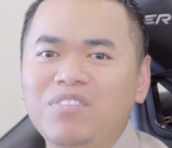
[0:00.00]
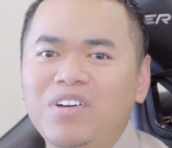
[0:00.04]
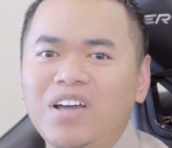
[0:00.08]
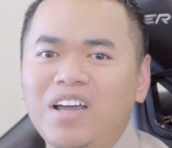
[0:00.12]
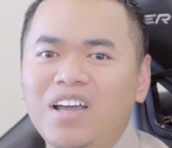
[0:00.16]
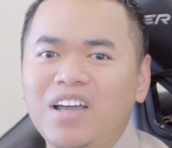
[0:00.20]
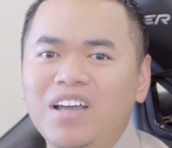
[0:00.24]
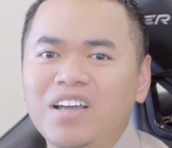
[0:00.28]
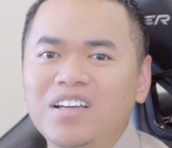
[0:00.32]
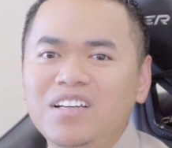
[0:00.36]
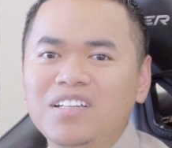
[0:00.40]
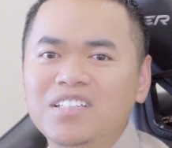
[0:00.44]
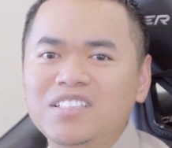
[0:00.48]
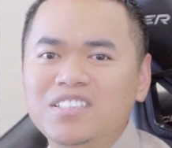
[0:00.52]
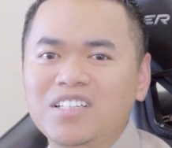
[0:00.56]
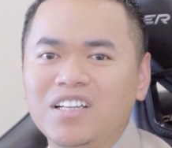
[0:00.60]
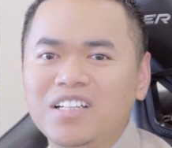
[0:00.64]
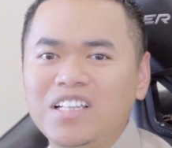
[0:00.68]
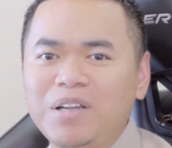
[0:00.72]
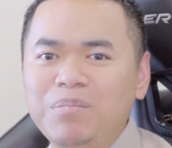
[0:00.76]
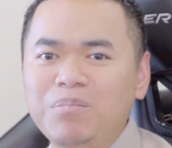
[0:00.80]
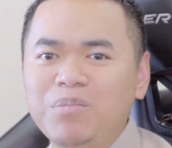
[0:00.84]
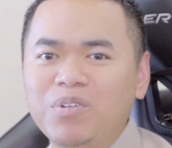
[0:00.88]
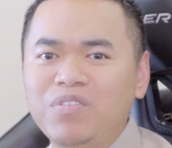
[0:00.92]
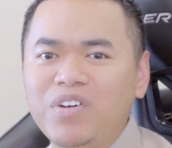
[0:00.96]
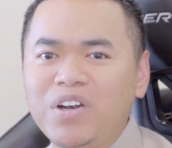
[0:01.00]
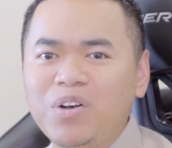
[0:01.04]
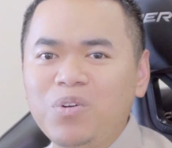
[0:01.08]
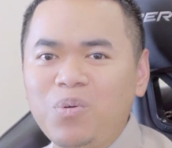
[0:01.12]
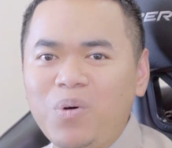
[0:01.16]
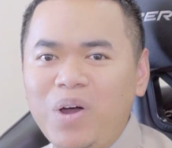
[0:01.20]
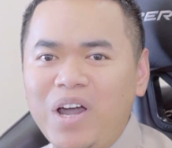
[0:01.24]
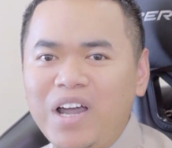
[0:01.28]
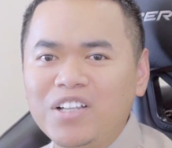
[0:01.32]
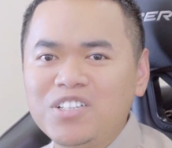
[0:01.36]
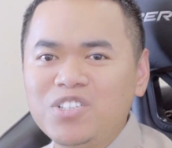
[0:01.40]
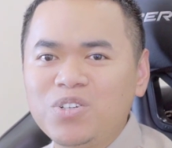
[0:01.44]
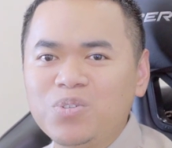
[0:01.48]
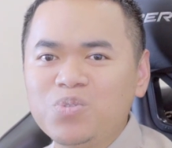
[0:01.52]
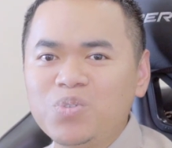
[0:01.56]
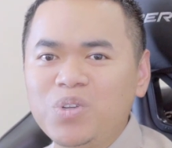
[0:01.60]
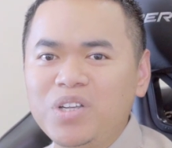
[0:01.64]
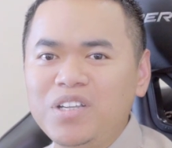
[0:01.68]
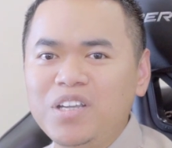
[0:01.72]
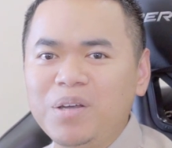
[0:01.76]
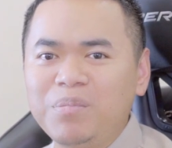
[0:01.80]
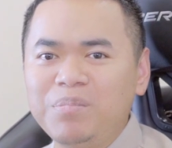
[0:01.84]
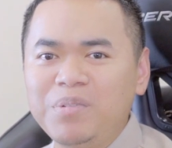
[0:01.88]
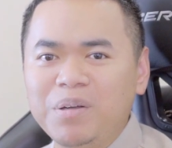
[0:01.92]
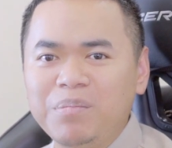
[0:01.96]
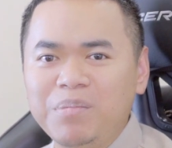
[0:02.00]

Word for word: và trở thành một văn hóa trong doanh nghiệp